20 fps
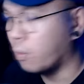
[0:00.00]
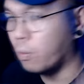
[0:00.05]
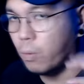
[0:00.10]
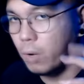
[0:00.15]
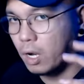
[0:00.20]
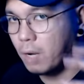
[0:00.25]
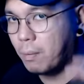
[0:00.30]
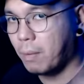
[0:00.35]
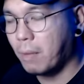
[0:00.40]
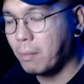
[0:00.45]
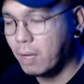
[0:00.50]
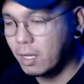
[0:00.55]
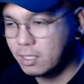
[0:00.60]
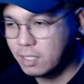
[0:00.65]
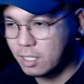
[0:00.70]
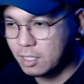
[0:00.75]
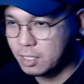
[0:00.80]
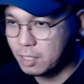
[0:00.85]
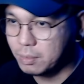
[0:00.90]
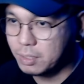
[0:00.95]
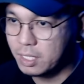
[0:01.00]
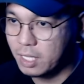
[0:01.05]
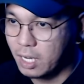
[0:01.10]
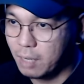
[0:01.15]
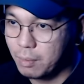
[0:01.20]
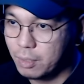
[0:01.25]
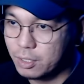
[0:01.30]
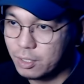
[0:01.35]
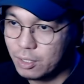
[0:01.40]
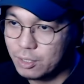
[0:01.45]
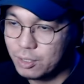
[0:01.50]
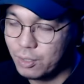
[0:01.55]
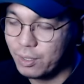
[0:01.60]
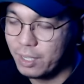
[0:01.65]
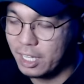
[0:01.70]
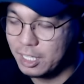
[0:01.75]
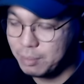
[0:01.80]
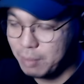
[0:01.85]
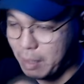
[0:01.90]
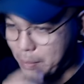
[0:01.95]
What up mga solid subscribers no?
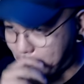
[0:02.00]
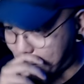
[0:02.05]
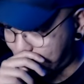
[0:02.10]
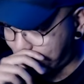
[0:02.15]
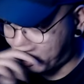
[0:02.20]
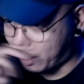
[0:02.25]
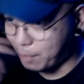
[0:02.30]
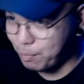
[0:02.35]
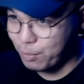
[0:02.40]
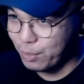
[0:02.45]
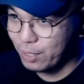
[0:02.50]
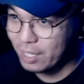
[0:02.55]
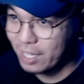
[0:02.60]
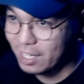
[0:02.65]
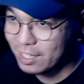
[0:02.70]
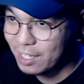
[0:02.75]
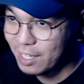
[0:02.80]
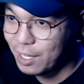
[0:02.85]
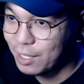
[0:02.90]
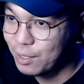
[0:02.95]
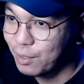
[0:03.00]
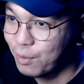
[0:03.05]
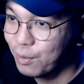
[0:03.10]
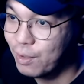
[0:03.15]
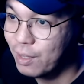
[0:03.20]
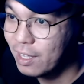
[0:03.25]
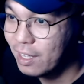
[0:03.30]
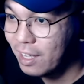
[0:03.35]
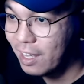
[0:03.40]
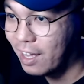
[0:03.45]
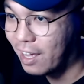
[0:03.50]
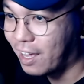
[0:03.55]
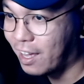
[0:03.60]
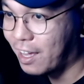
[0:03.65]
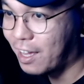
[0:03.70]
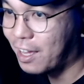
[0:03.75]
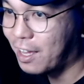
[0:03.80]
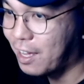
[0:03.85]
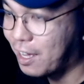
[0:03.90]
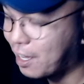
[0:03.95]
So guys, papanoorin po natin itong
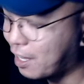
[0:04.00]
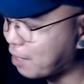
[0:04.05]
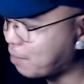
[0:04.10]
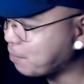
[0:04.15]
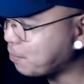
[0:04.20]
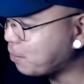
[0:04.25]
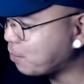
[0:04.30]
uh,